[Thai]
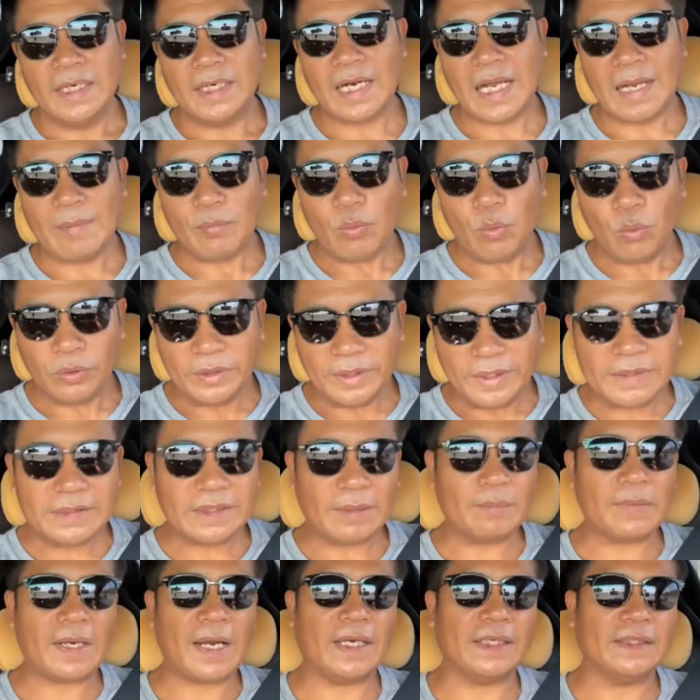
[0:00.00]
น้ำอุ่นนี้
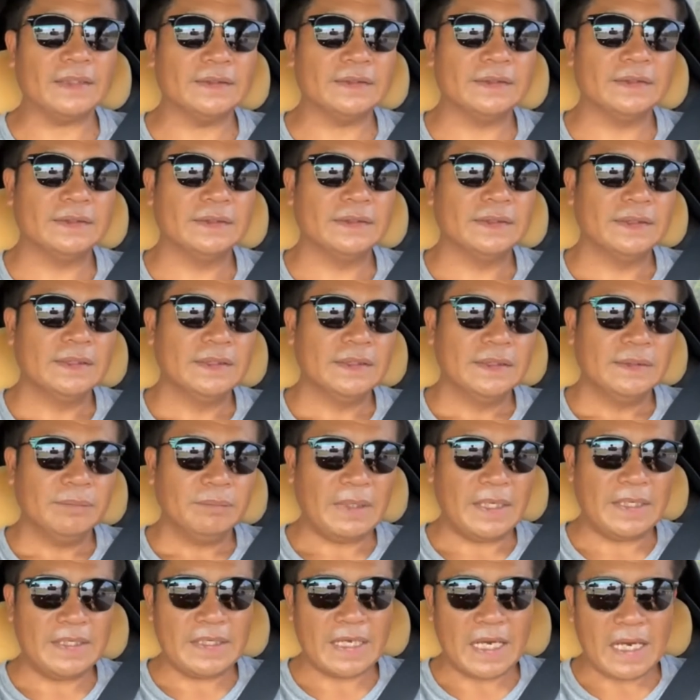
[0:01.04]
สำคัญ
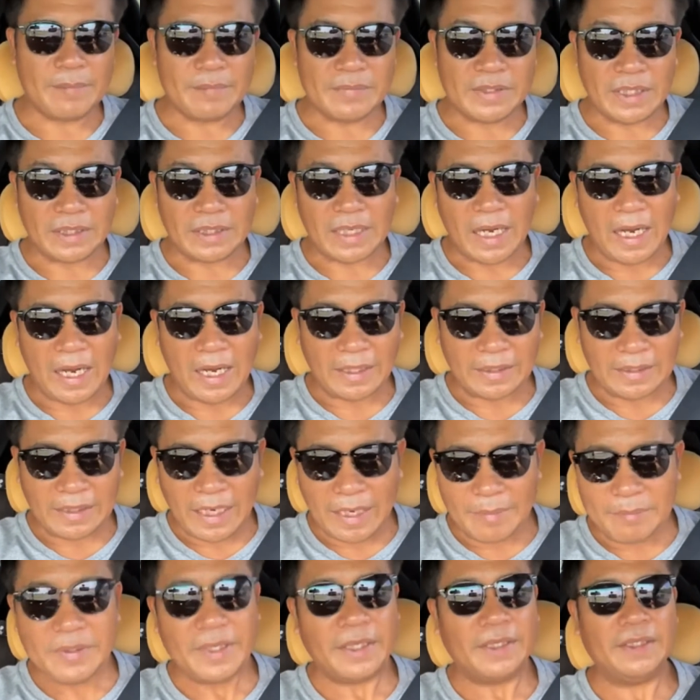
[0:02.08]
พยายามอย่าทาน
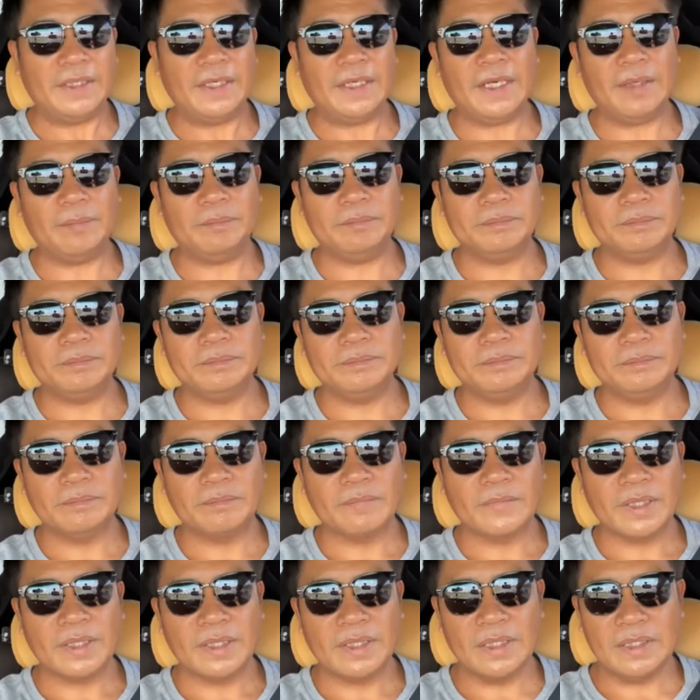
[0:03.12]
น้ำเย็นนะครับ
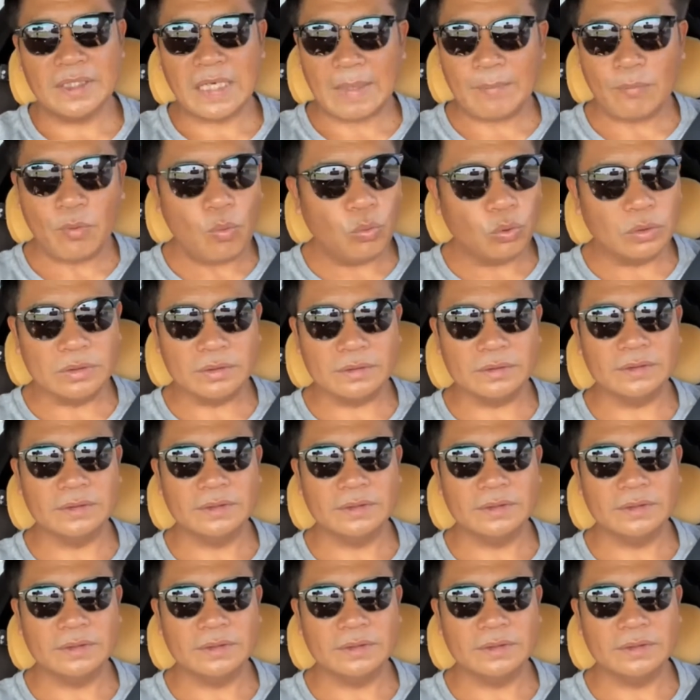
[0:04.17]
คือน้ำอุ่น